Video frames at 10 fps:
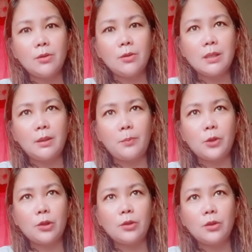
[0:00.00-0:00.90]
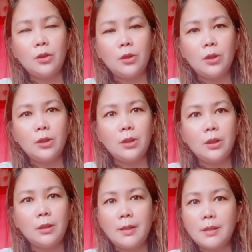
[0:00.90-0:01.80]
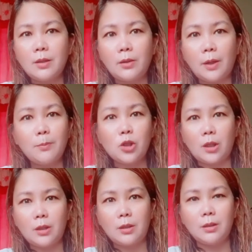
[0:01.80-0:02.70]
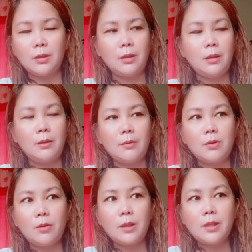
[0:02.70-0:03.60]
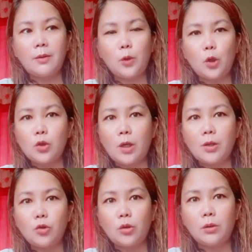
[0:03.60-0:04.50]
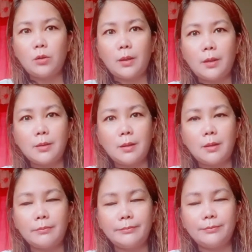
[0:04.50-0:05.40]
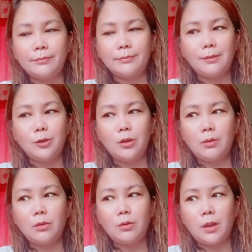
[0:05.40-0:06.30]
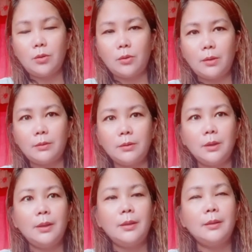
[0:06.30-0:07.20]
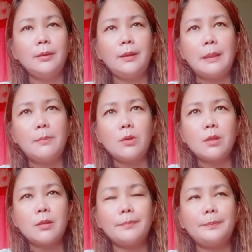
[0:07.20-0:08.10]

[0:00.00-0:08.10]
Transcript: yung description ko doon. Description. Sorry sa pronunciation ko ha kasi. Alam nyo ng lola nyo. Tapos,